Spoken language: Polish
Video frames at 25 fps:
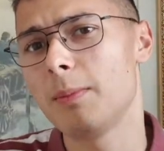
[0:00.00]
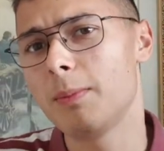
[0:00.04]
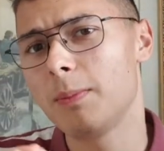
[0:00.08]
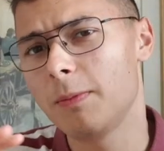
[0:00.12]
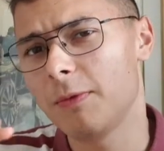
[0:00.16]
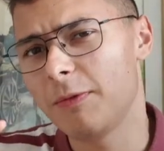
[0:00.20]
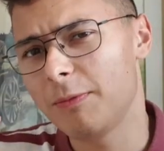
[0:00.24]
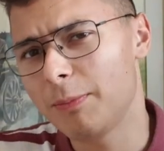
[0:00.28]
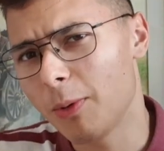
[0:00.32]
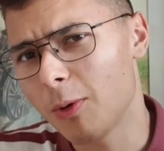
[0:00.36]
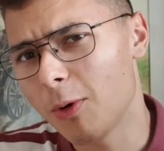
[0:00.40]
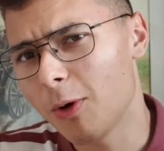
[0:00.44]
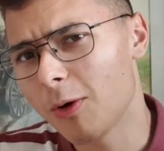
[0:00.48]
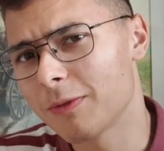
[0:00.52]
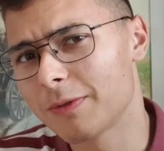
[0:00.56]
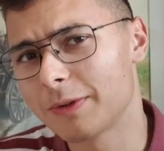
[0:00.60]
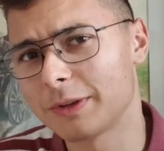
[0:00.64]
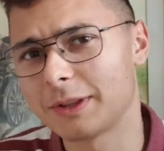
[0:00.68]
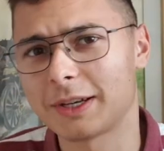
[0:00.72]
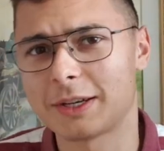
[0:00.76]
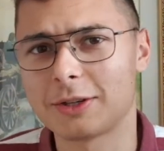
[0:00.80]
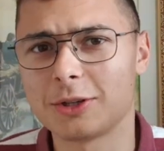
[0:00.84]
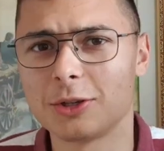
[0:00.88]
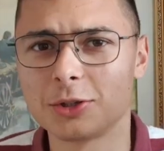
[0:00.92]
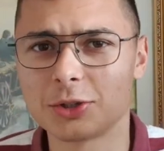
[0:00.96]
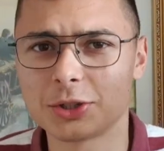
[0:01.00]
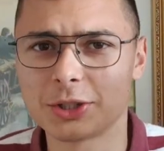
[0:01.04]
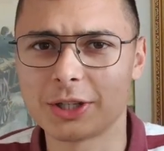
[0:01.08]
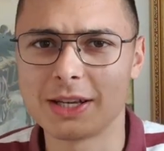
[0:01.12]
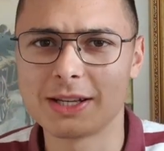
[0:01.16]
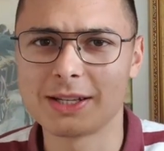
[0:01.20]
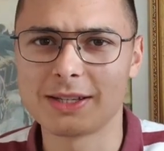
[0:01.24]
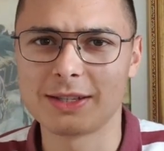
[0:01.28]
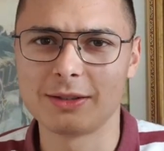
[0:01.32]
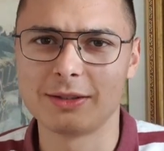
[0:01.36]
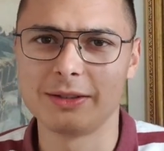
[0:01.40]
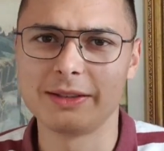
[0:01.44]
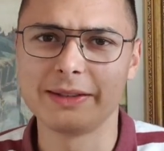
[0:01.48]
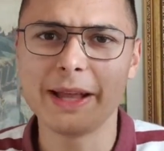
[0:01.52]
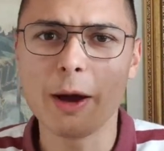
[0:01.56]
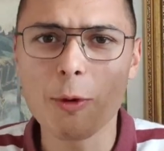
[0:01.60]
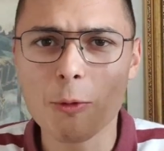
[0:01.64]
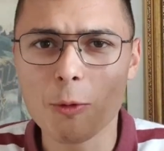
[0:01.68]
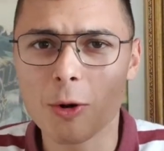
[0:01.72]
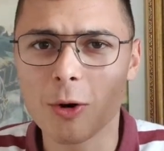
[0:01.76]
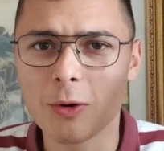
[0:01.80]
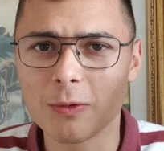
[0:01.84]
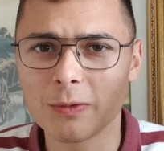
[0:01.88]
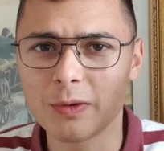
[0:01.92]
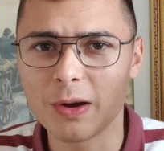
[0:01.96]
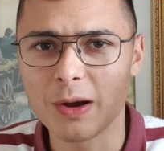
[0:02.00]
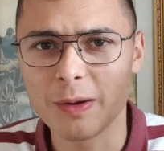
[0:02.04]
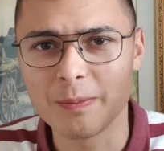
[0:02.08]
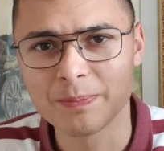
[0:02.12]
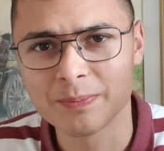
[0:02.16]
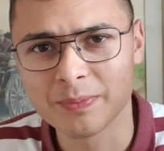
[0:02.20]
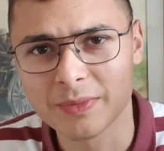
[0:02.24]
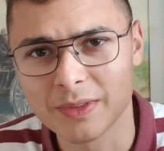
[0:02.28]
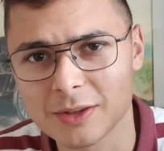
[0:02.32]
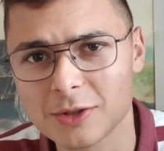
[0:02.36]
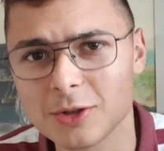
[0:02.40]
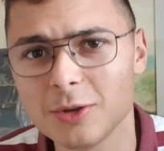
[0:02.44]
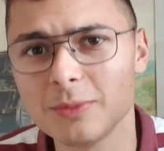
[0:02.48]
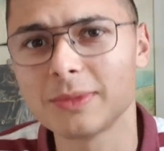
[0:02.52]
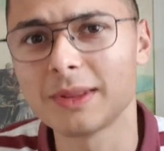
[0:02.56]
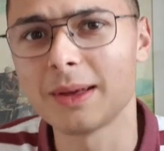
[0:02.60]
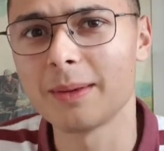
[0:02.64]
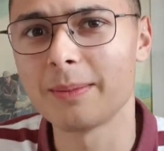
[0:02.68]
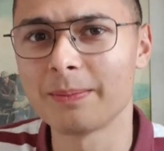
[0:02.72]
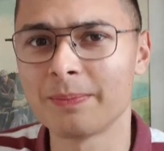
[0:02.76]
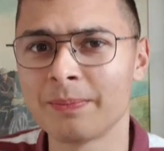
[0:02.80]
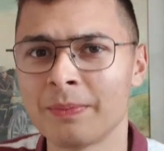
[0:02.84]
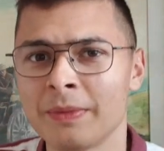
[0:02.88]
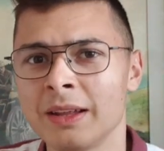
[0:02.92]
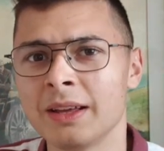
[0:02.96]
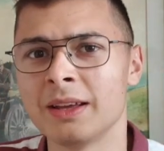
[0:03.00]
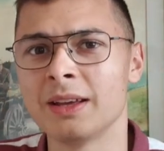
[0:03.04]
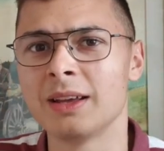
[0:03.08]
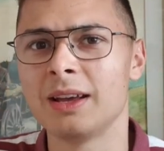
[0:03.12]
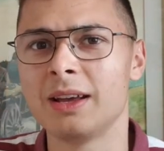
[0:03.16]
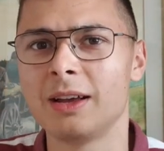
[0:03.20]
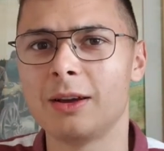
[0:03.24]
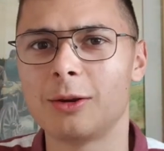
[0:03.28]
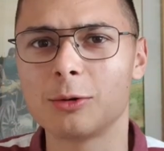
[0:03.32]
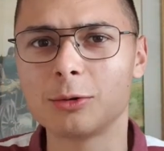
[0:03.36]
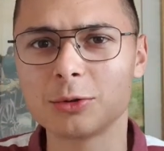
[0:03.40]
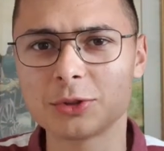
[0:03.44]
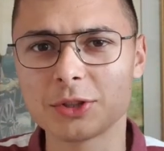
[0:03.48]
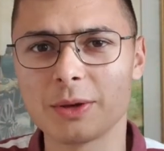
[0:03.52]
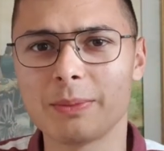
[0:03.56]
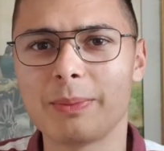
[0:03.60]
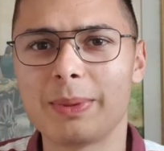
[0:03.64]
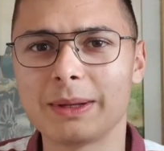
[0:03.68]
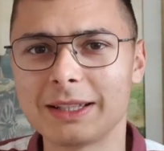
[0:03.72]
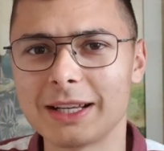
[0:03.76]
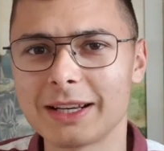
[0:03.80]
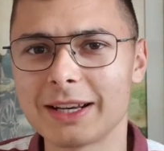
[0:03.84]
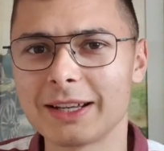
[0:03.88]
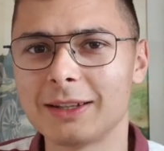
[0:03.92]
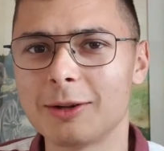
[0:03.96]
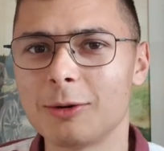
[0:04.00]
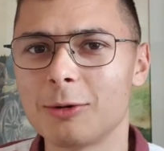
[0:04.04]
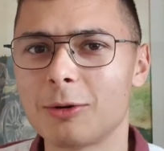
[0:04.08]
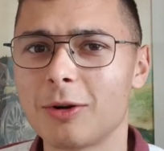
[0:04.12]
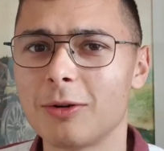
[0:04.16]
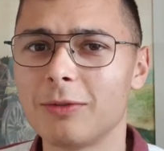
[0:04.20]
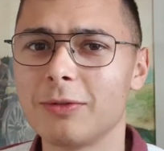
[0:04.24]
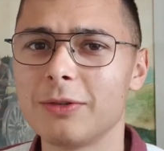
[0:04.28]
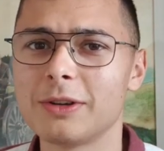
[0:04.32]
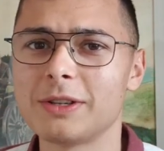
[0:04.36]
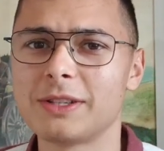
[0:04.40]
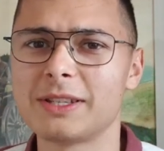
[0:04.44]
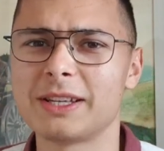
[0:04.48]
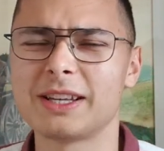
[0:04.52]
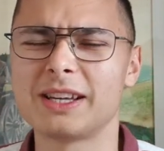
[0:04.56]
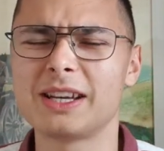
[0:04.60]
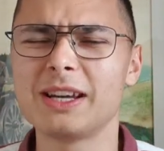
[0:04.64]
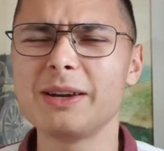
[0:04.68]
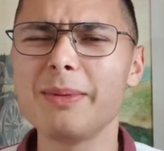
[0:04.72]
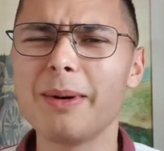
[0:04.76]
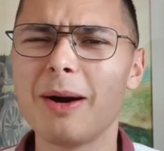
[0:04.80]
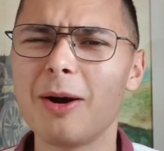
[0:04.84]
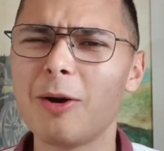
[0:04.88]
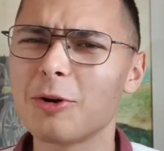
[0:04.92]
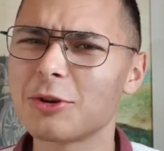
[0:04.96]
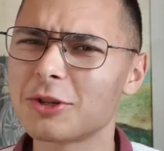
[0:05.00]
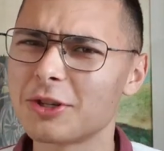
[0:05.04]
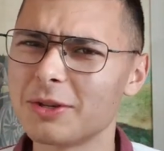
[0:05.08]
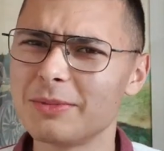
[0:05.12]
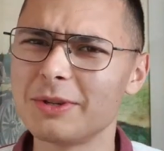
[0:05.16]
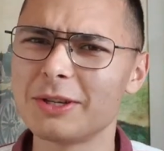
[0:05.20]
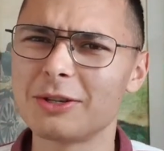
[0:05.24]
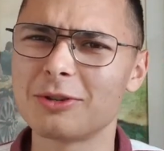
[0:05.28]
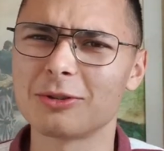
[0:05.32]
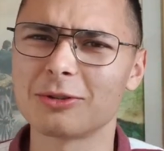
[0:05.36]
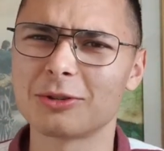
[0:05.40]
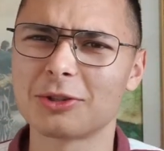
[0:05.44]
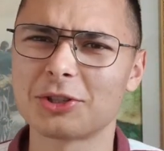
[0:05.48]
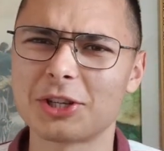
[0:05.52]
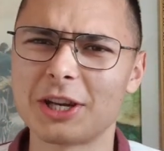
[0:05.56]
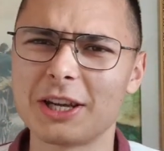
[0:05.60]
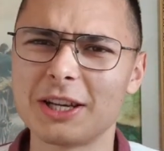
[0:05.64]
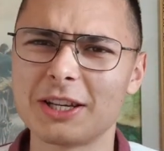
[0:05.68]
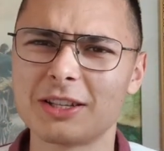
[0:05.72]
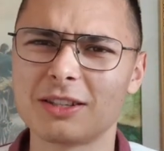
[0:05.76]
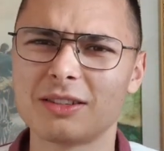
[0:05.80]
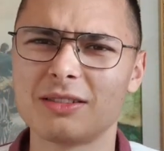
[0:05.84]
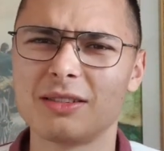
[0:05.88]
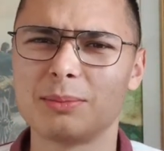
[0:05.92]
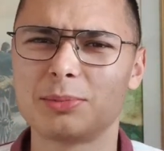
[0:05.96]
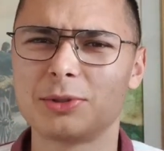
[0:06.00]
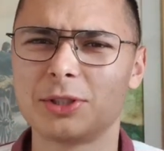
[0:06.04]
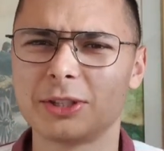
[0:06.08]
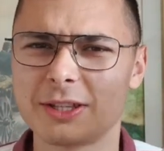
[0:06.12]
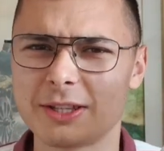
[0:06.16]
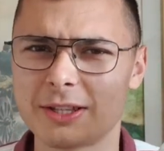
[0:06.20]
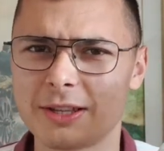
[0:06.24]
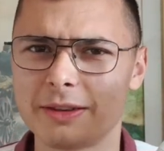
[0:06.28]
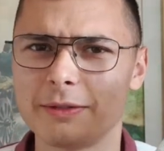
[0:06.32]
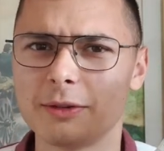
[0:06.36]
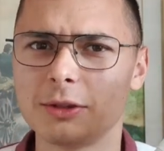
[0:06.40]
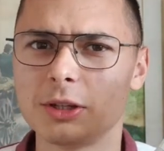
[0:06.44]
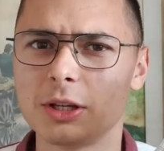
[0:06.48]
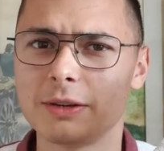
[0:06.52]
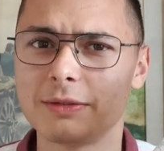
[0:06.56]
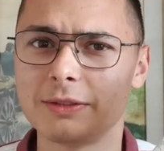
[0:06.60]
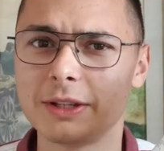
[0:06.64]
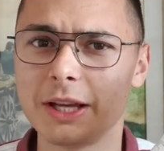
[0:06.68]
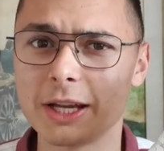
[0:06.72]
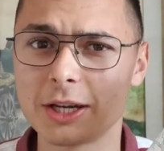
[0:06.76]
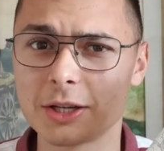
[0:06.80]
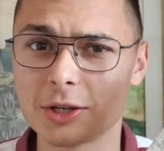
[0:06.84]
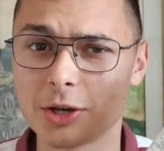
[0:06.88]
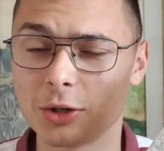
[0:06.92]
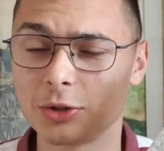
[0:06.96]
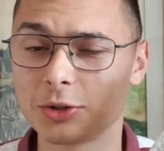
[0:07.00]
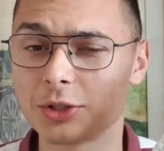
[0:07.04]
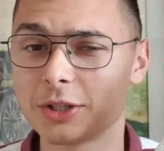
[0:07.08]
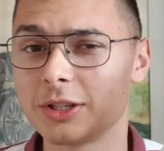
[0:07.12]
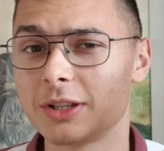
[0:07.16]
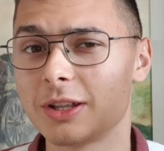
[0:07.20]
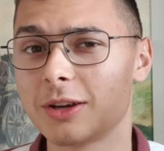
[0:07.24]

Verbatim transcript: W połowie ta książka jest naukowa, są tam różne badania naukowe, jest ich chyba 86 przedstawionych w tej książce.